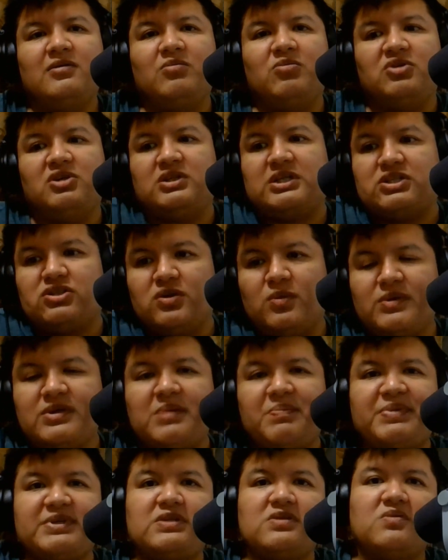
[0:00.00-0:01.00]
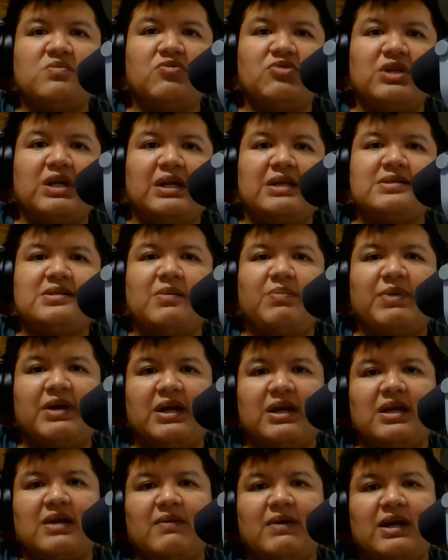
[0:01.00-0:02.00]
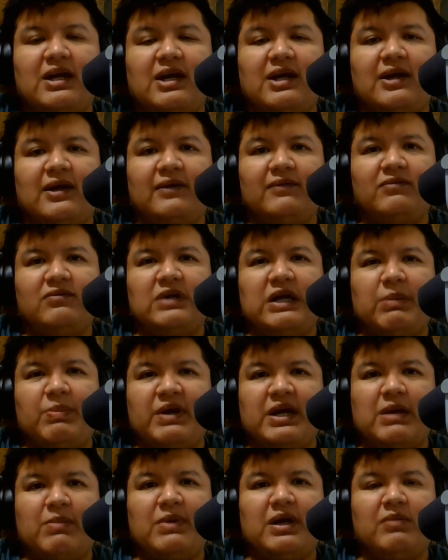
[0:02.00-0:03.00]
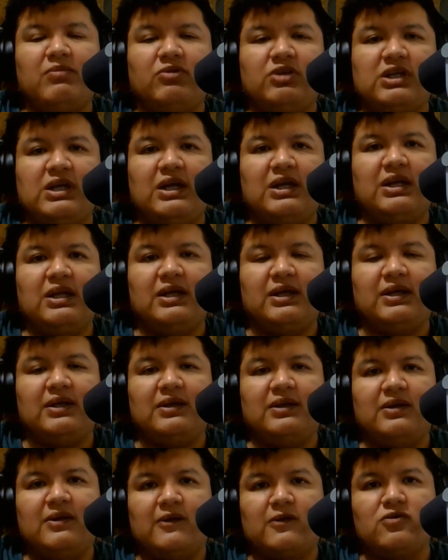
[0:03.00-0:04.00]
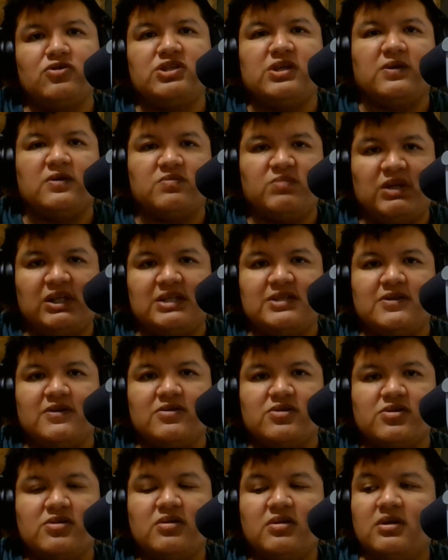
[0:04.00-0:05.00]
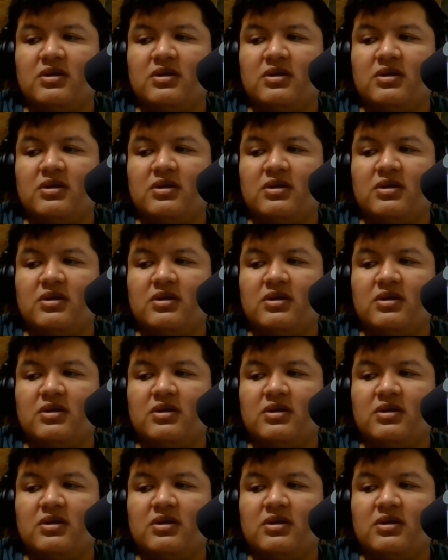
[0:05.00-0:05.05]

Porque estuvo en el proceso mundialista para llevar a, Panamá al Mundial de Rusia 2018.